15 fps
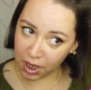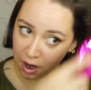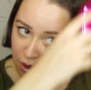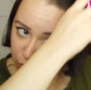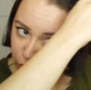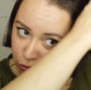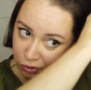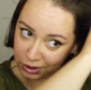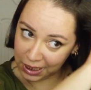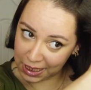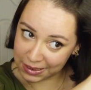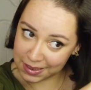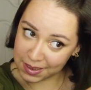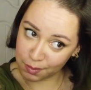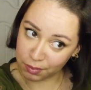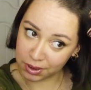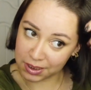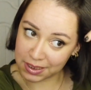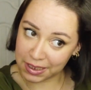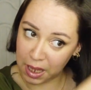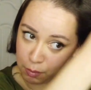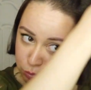kargo geldiği
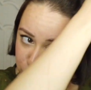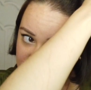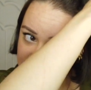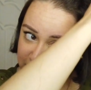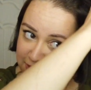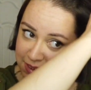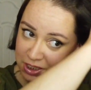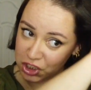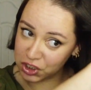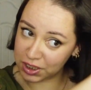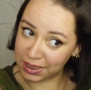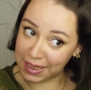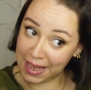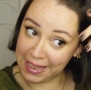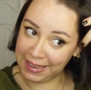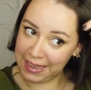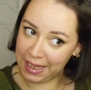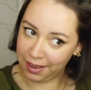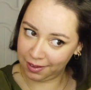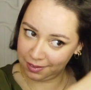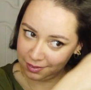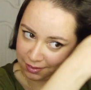zaman lan bu senin saçını
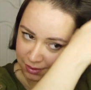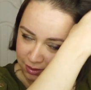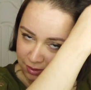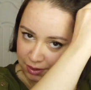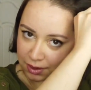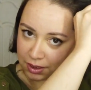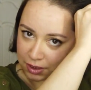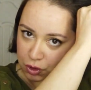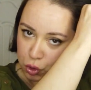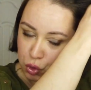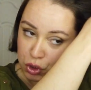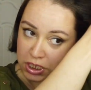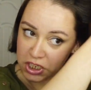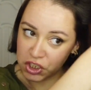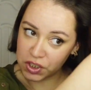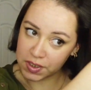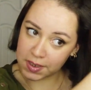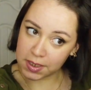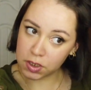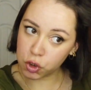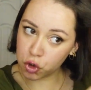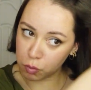neyine
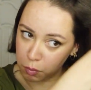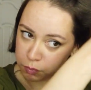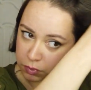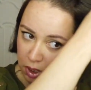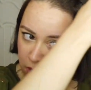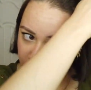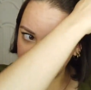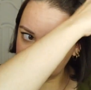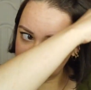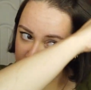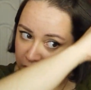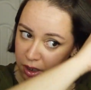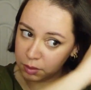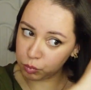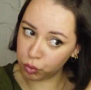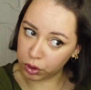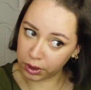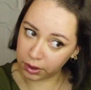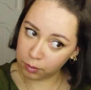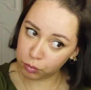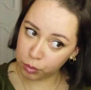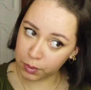düzleştirsin. Çok da haklılar bu
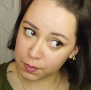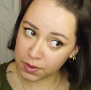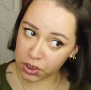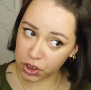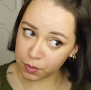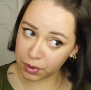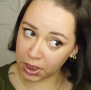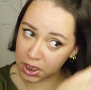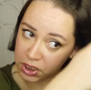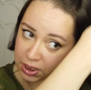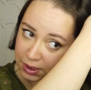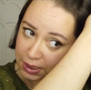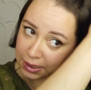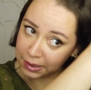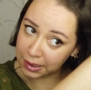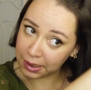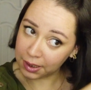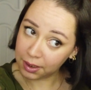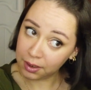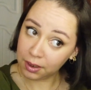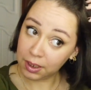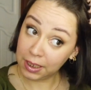arada. Bu benim saçımı gerçekten de
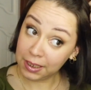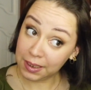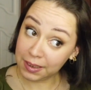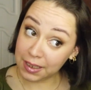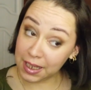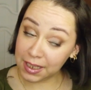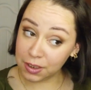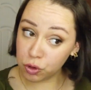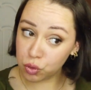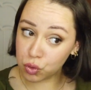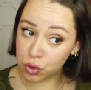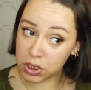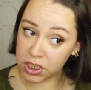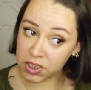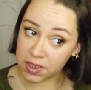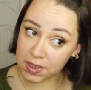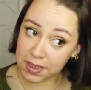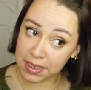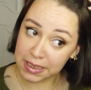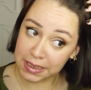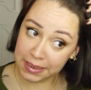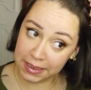neyini düzleştirsin
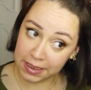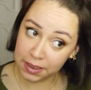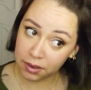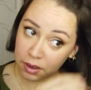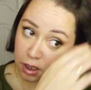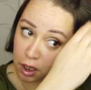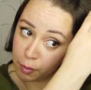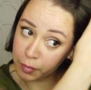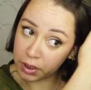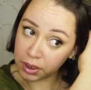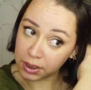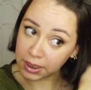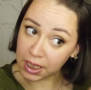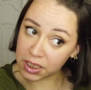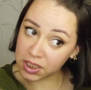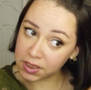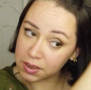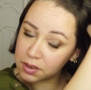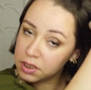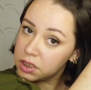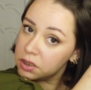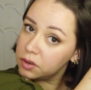düzleştirsindi. Ama
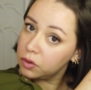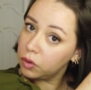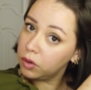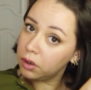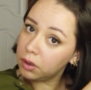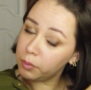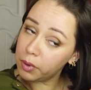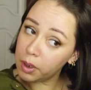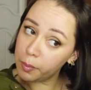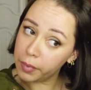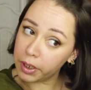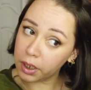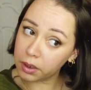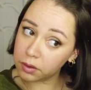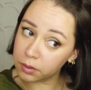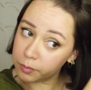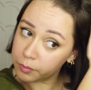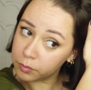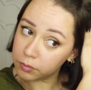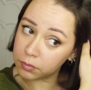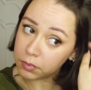gerçekten işe yarıyor ya. Ben beğendim.